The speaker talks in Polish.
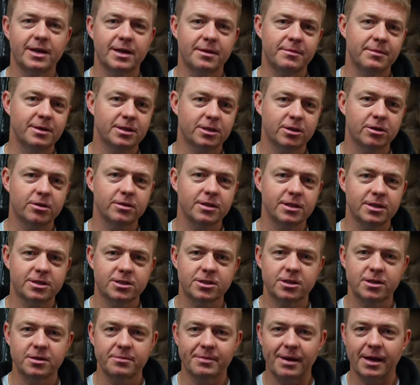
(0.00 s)
na metodę,
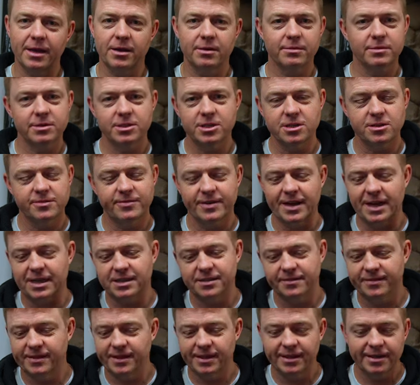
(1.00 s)
czyli mają gdzieś w
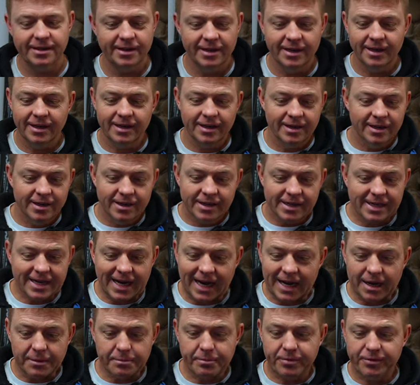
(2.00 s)
nazwie
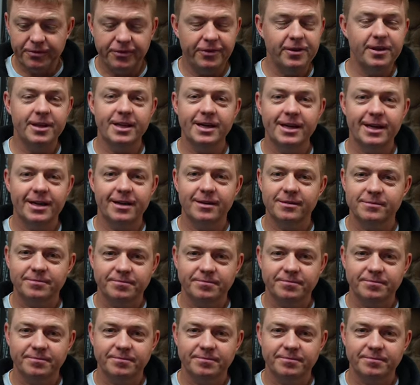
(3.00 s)
carp feeder,